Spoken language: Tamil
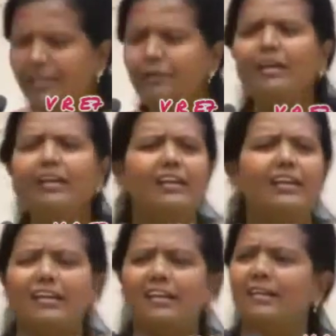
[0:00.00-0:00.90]
ஆச்சரியமா
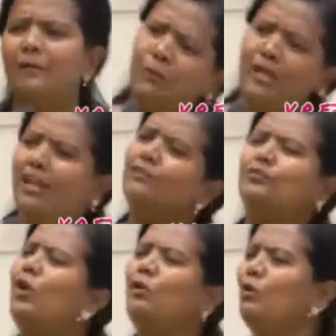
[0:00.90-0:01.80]
இருக்குங்க எனக்கு
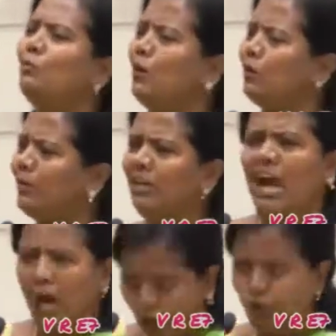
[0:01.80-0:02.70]
இப்படிலாம் சொல்ல முடியுமா ஒரு
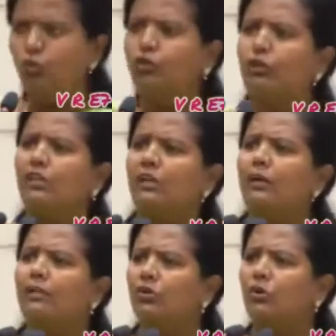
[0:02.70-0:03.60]
மண் அஞ்சு கோடி ரூபா
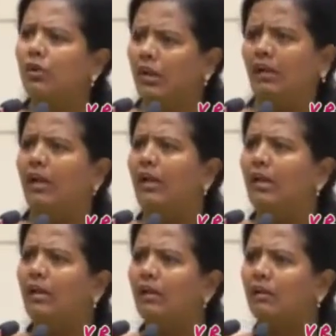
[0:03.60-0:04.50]

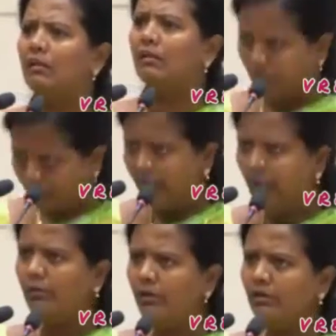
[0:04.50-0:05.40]
சம்பாதிச்சுக்கோங்கிறாருங்க
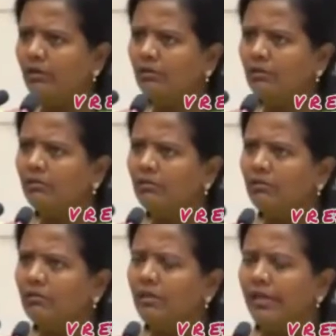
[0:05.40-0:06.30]
சம்பாதிக்கணுமா
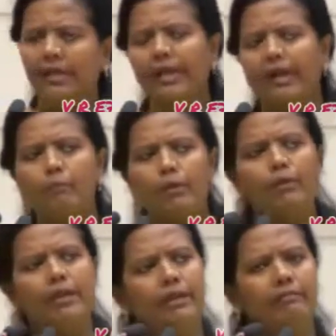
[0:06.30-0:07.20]
எங்க எங்க
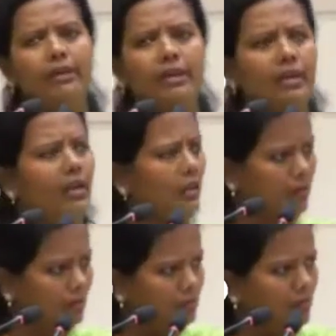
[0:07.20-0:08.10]
ஐம்பது ரூபாய்க்கே வழி
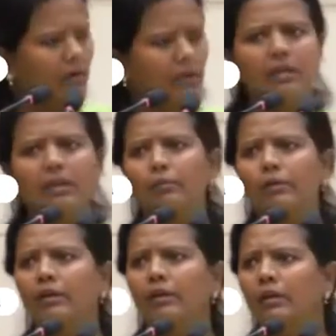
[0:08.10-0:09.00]
இல்லை அண்ணனை
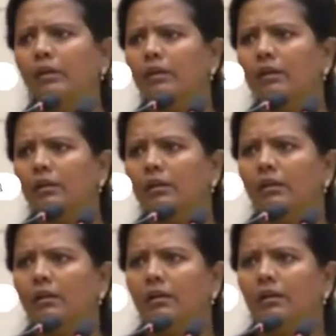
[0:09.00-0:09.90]
கேட்டு பாருங்க
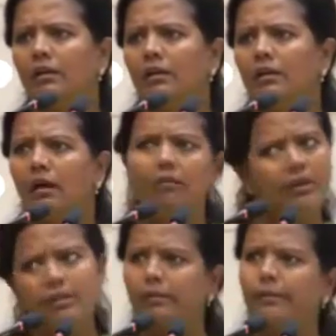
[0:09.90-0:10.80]

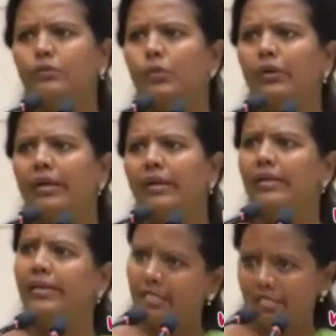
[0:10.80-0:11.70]
அவர் என்ன தெரியுமா
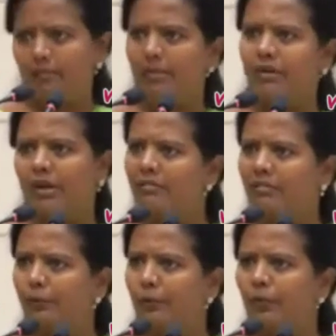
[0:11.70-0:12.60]
சொல்றாரு ஏன் தெரியுமா
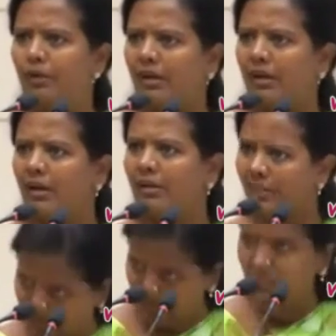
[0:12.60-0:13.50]
இவங்க எல்லாம் திருப்பி கொடுக்குறாங்க